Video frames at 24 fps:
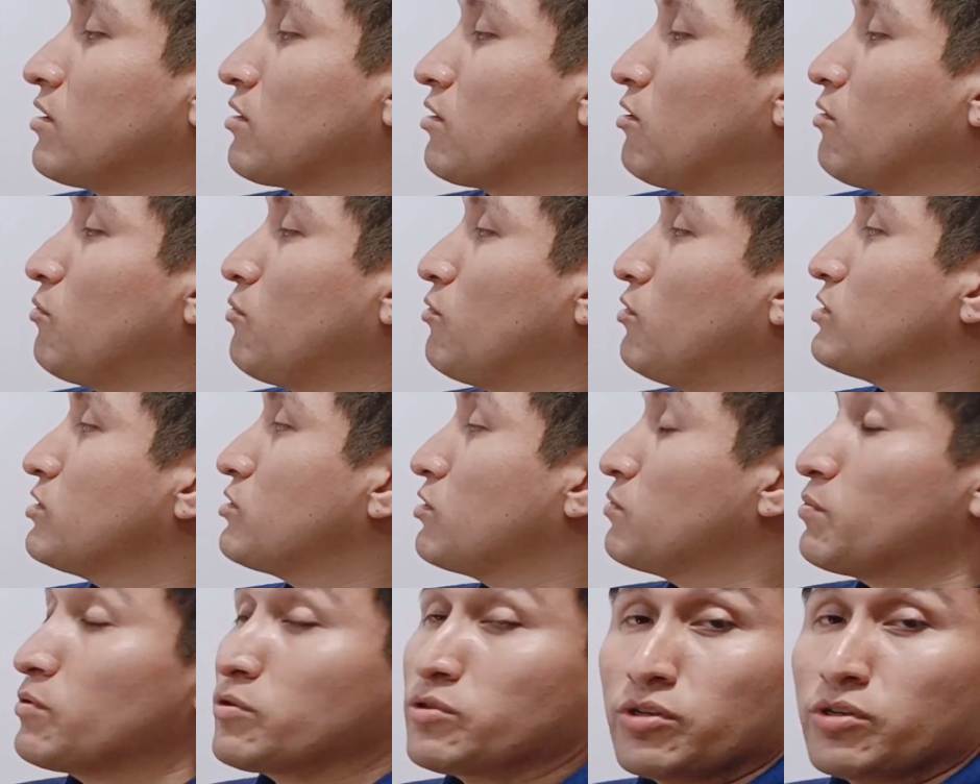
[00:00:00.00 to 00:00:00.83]
Como
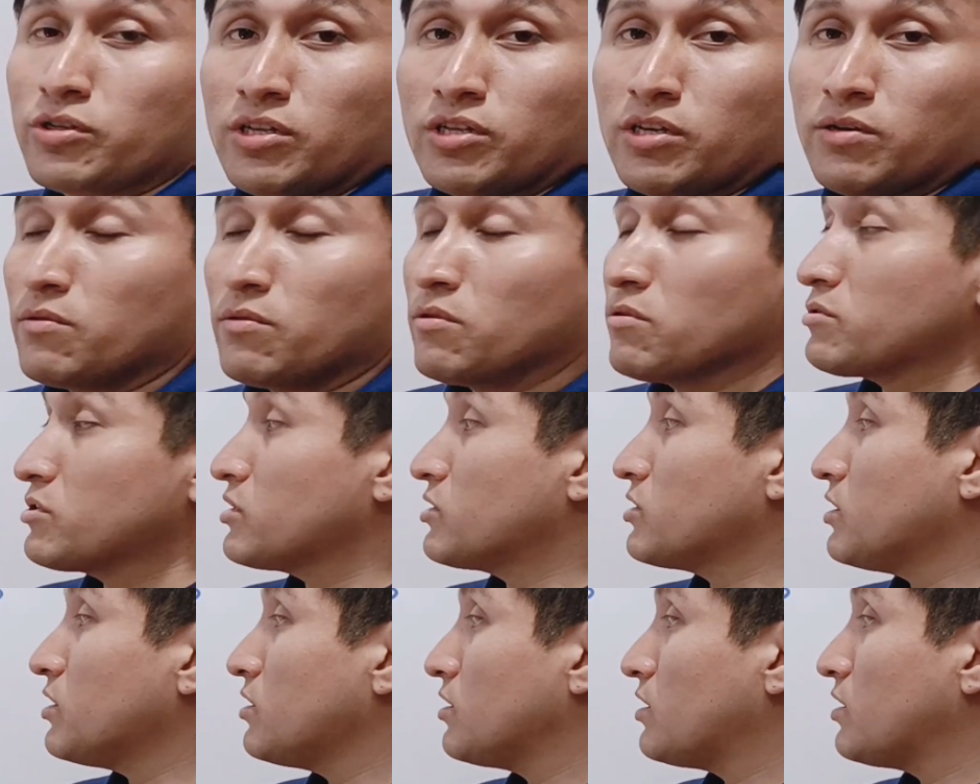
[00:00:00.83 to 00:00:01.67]
este es positivo
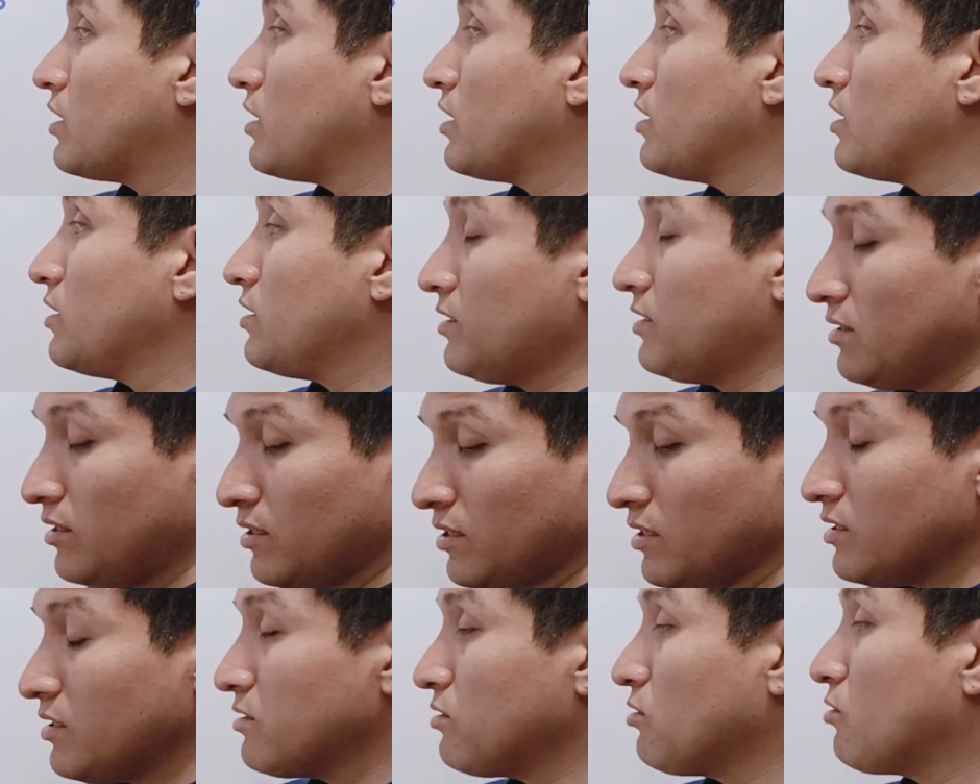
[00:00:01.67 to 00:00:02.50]

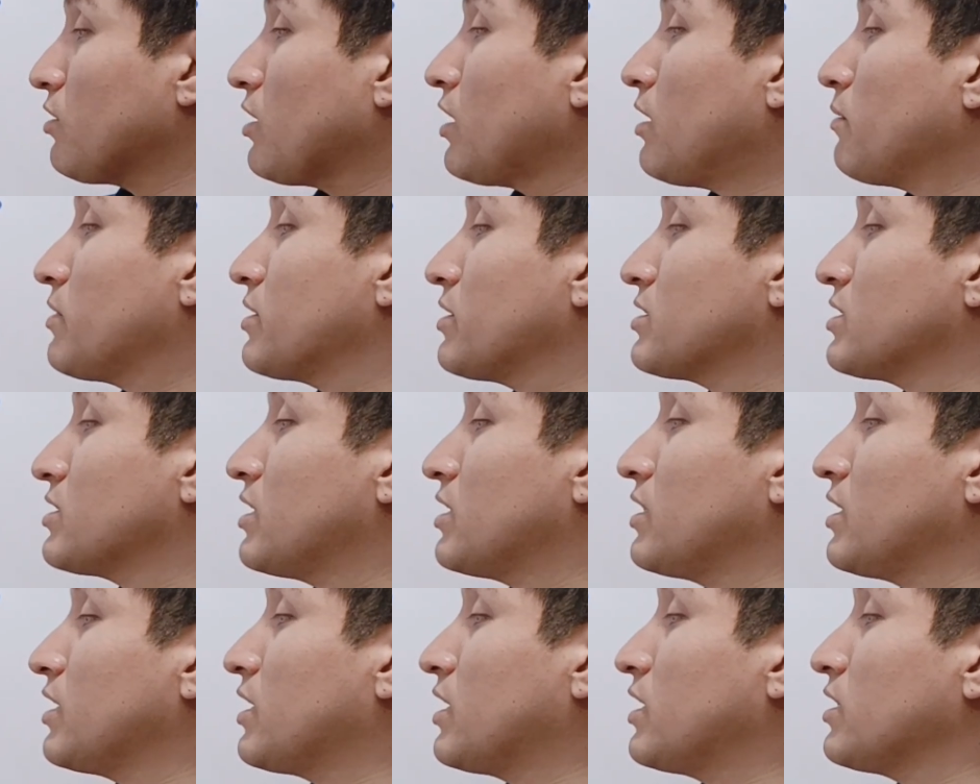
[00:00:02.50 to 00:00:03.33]
63, lo cambias a
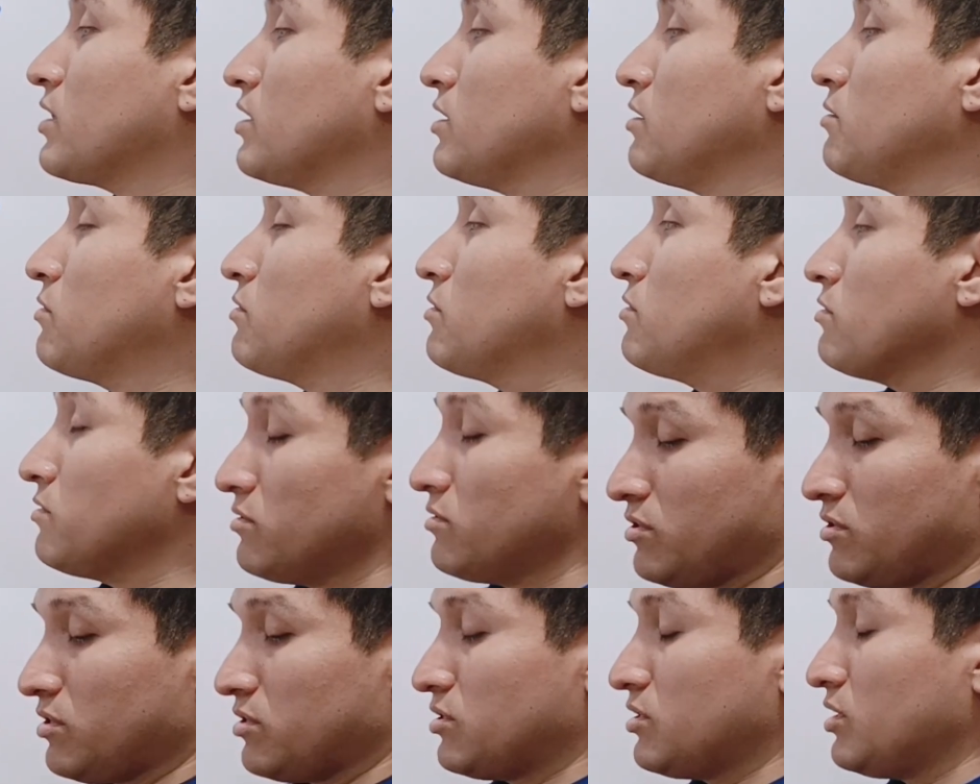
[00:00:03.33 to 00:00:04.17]
negativo
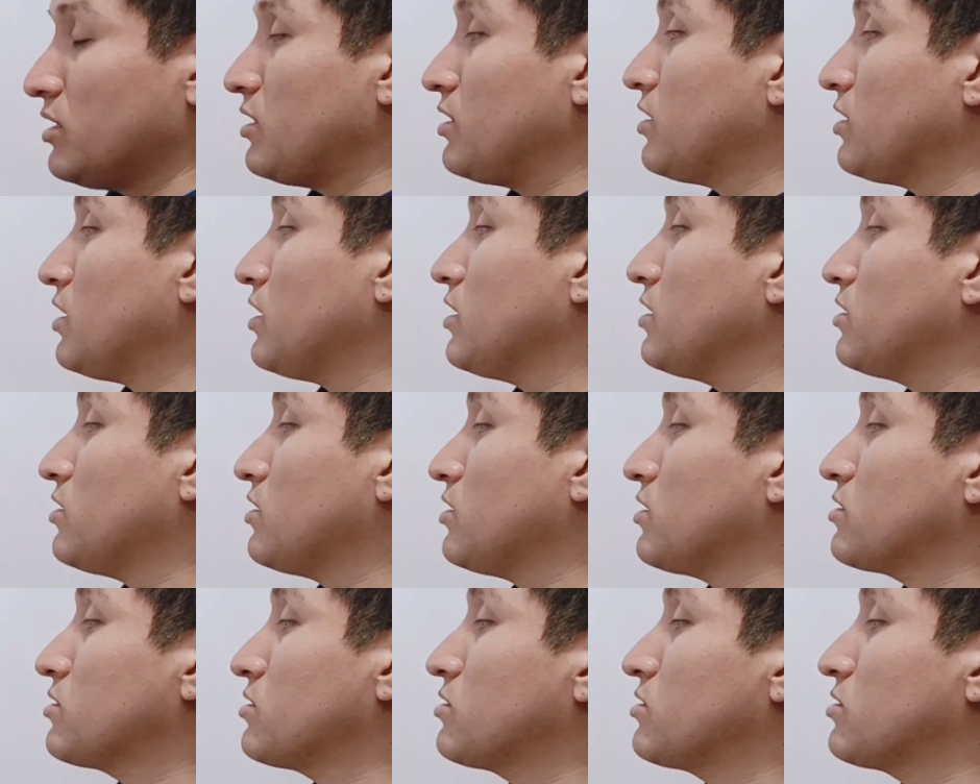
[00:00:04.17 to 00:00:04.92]
63.